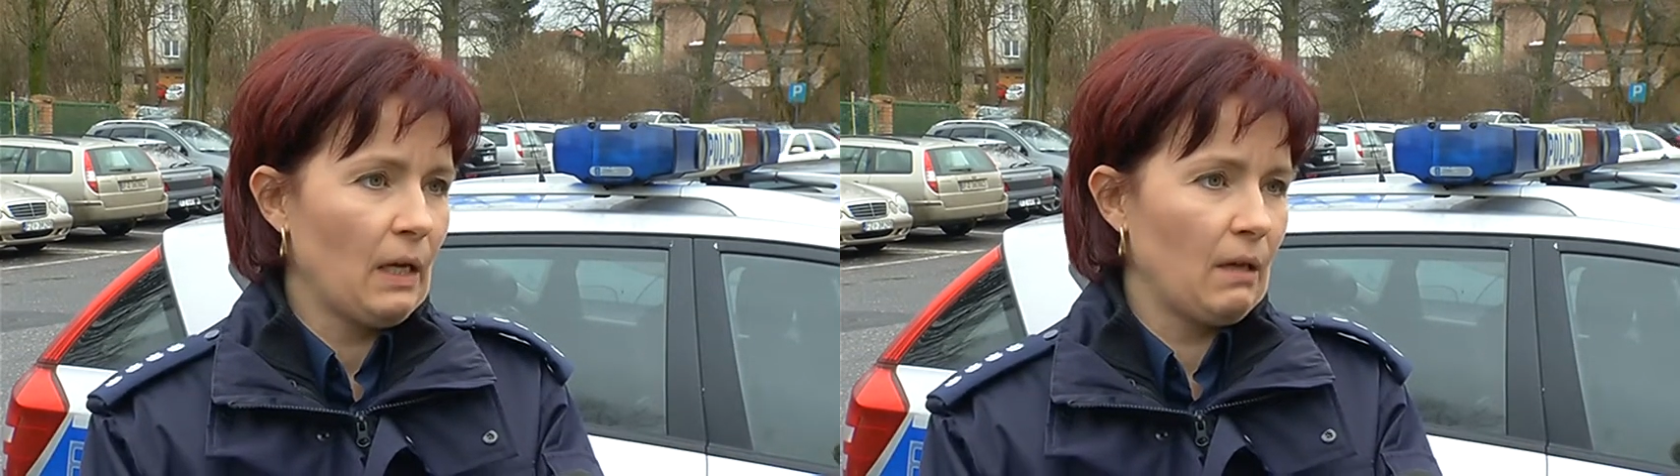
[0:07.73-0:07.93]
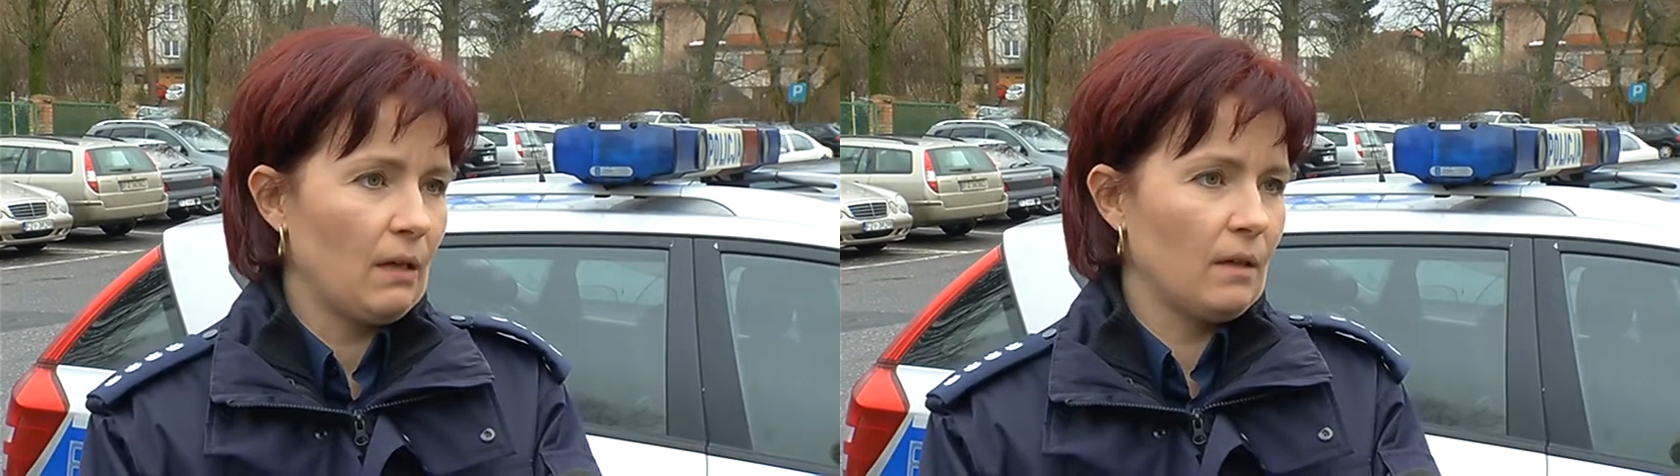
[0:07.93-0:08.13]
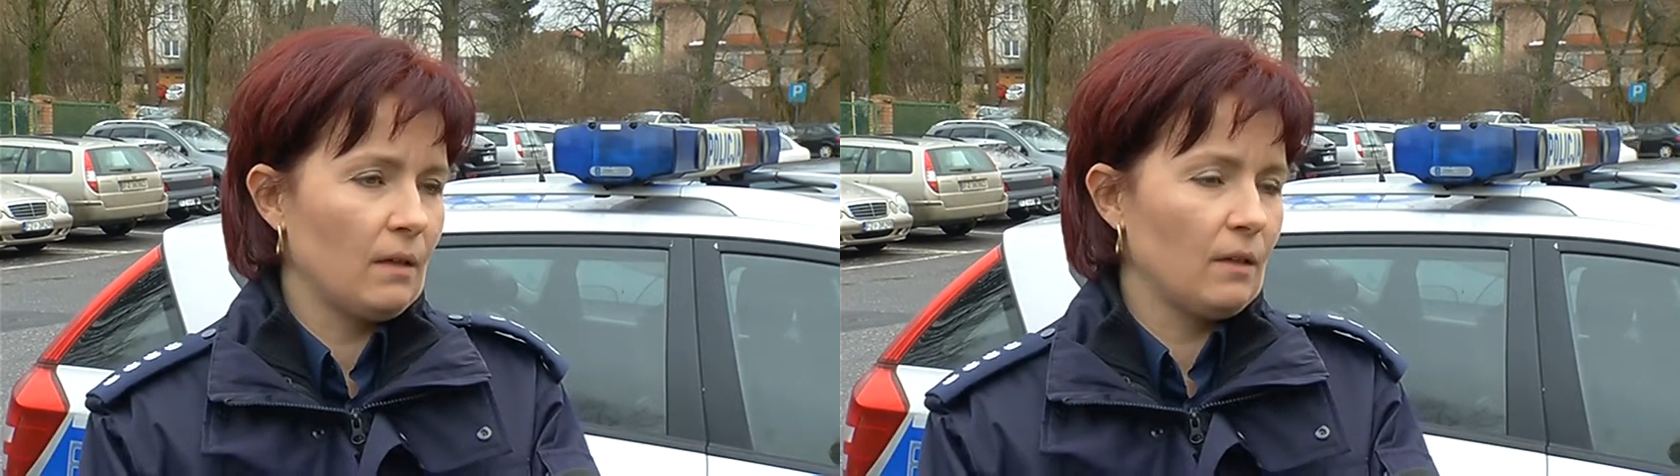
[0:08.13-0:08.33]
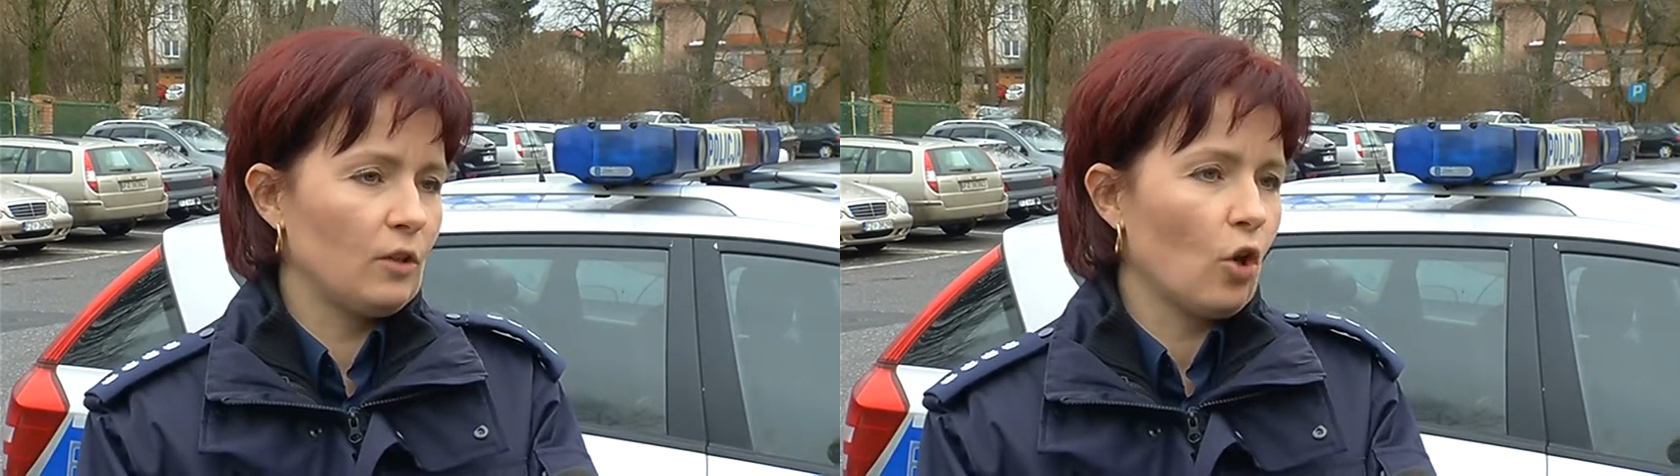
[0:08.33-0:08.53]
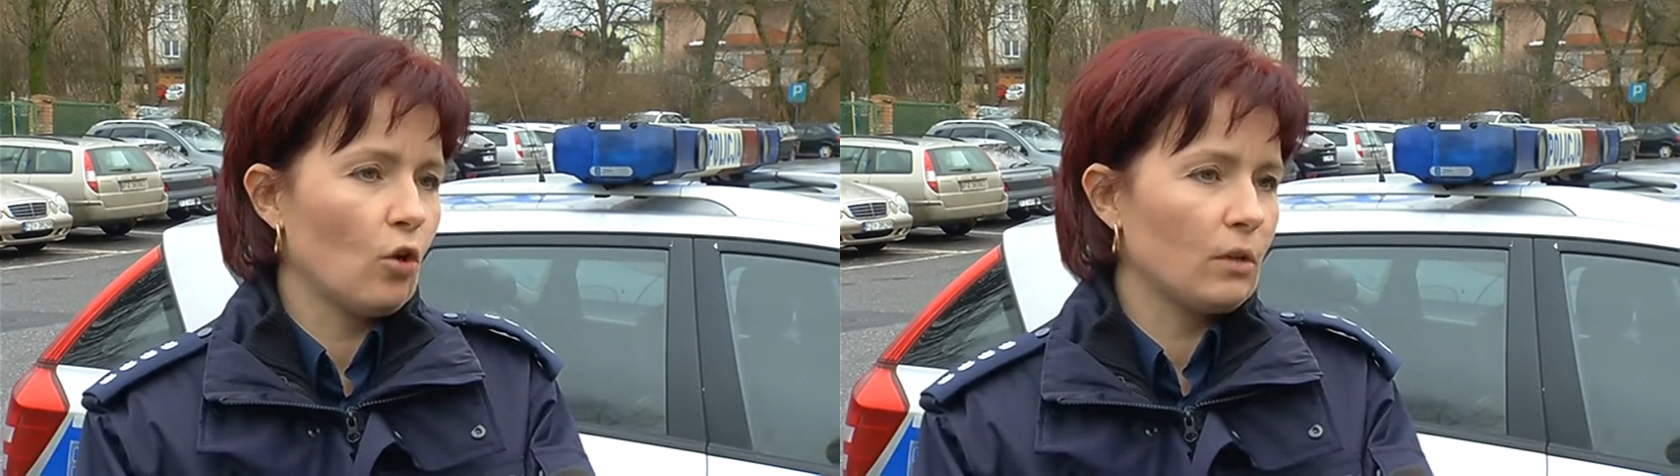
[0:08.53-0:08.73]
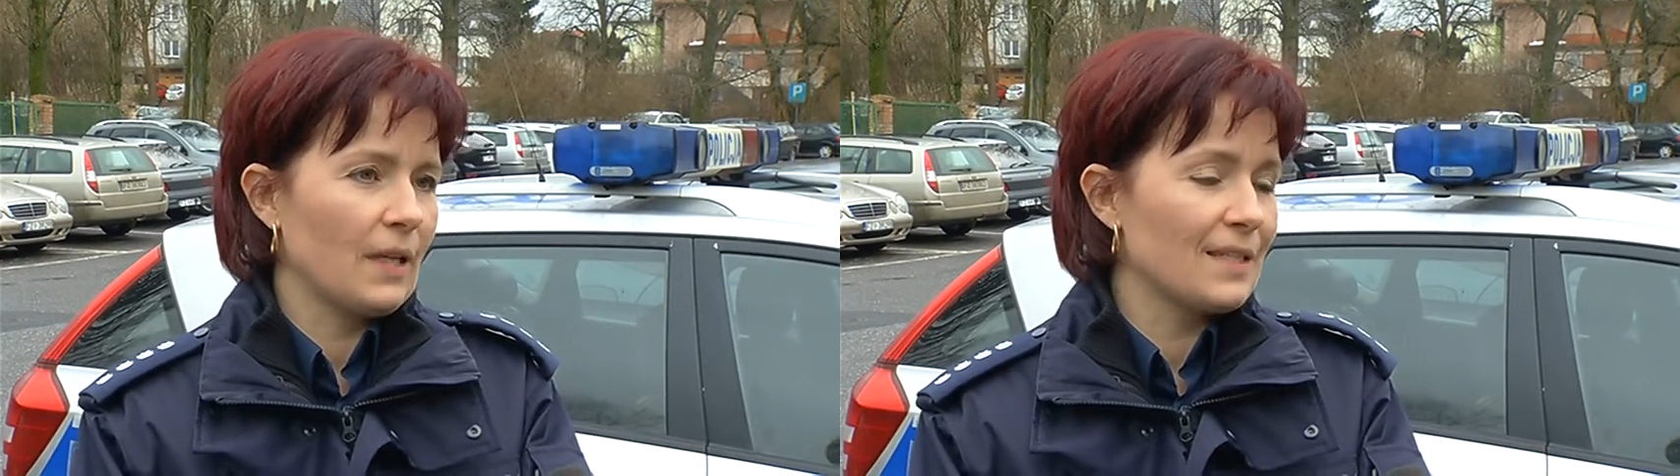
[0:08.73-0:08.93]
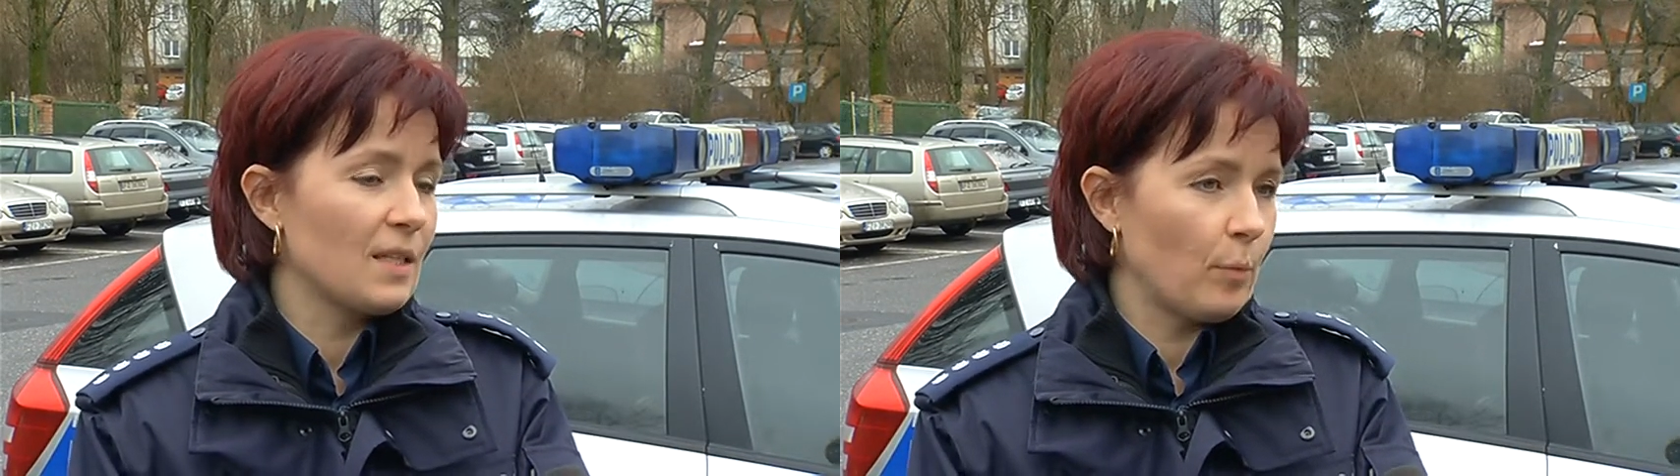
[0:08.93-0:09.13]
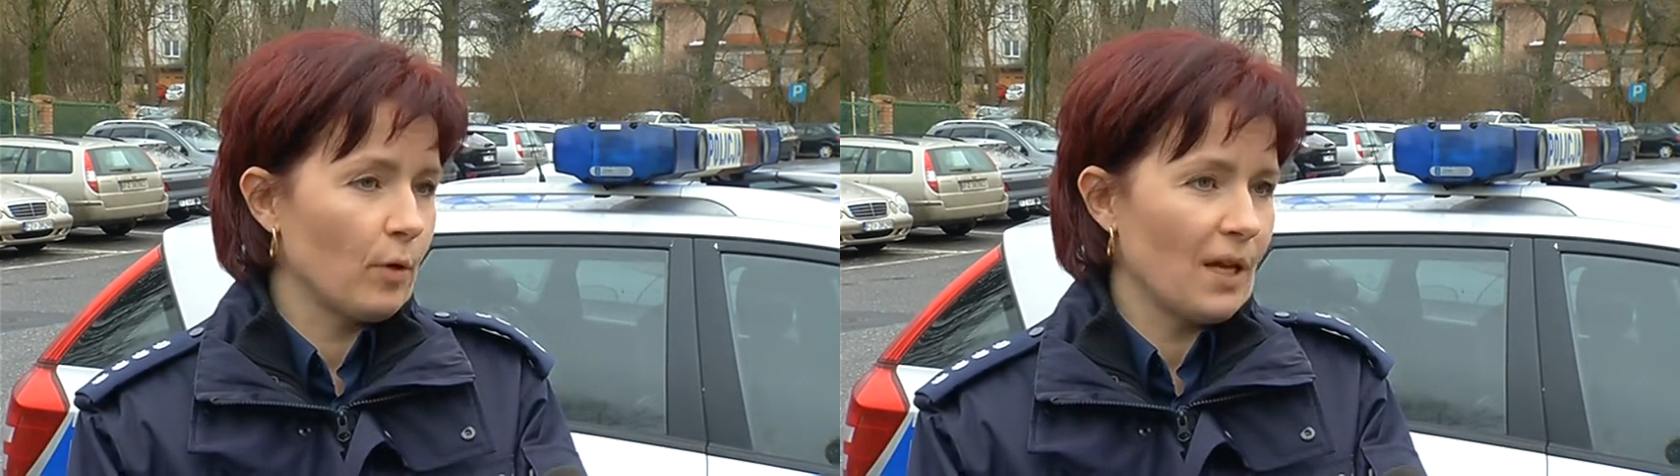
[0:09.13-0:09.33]
E, tor
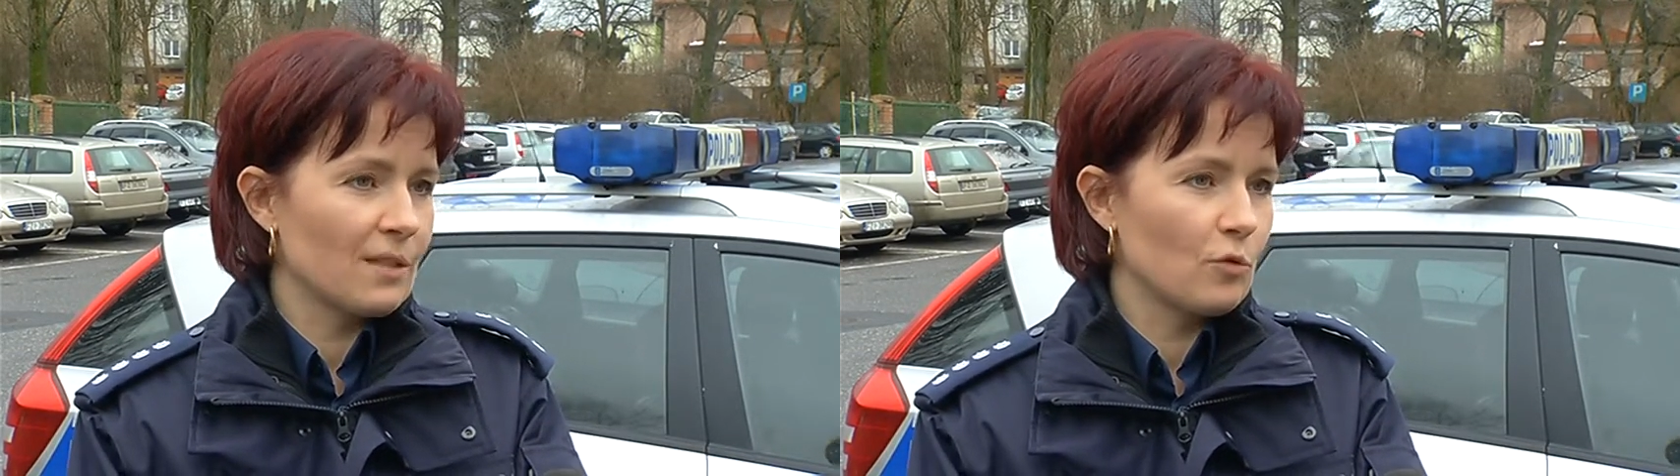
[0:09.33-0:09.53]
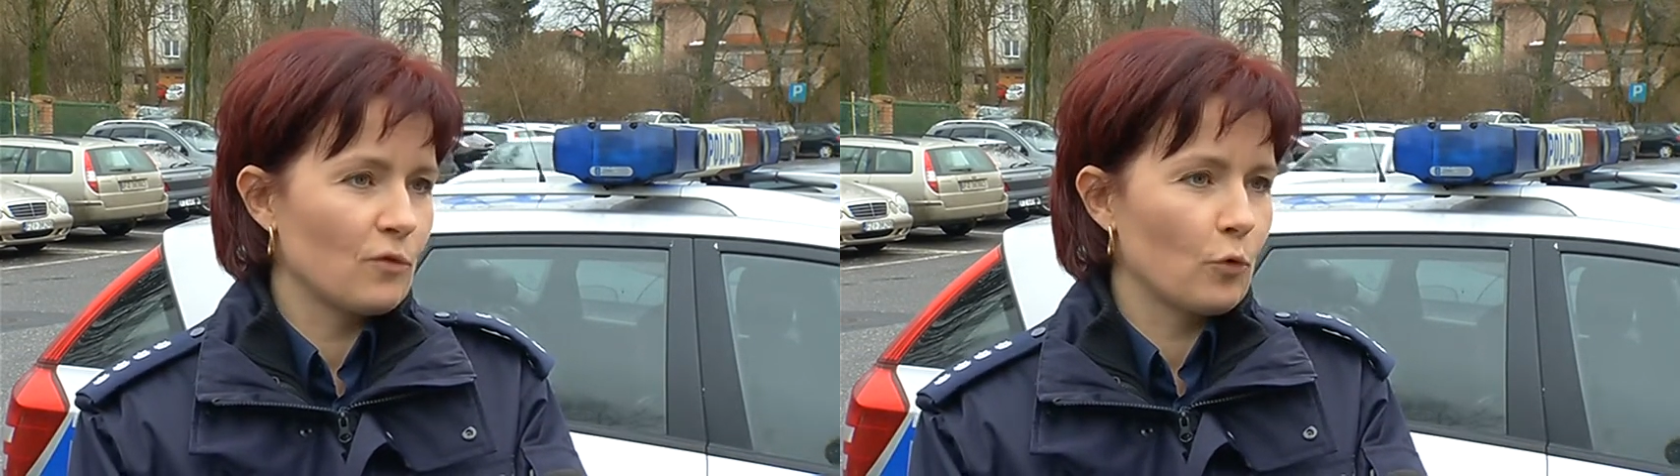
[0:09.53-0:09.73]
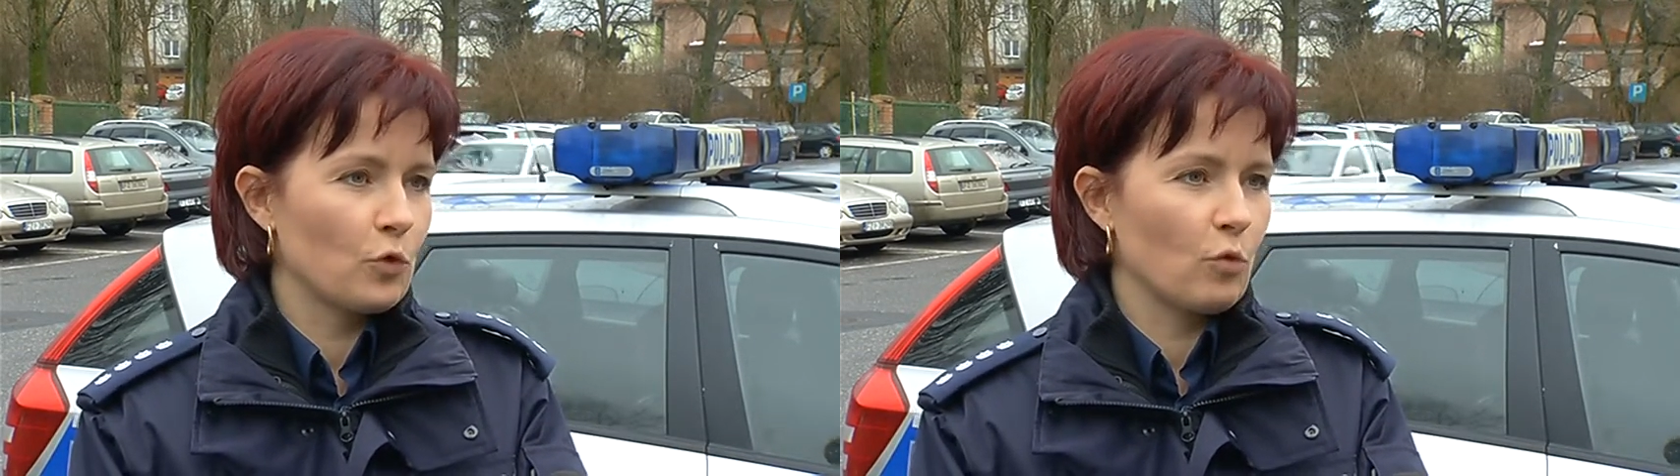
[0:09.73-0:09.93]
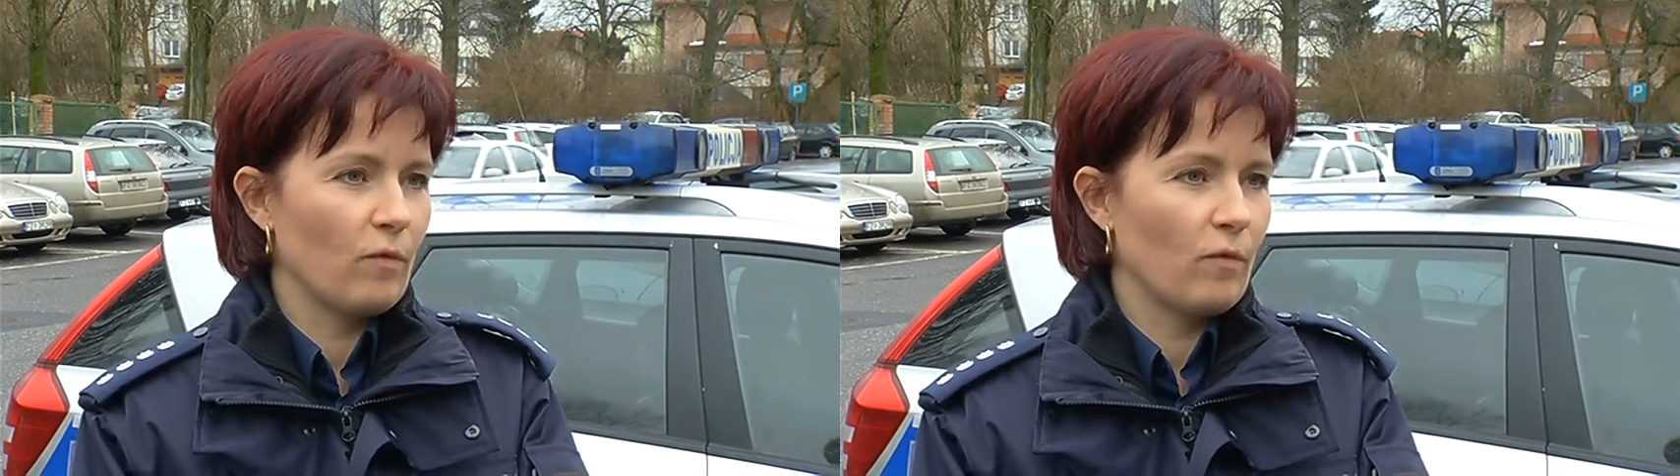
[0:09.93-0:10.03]
jazdy pojazdu zwrócił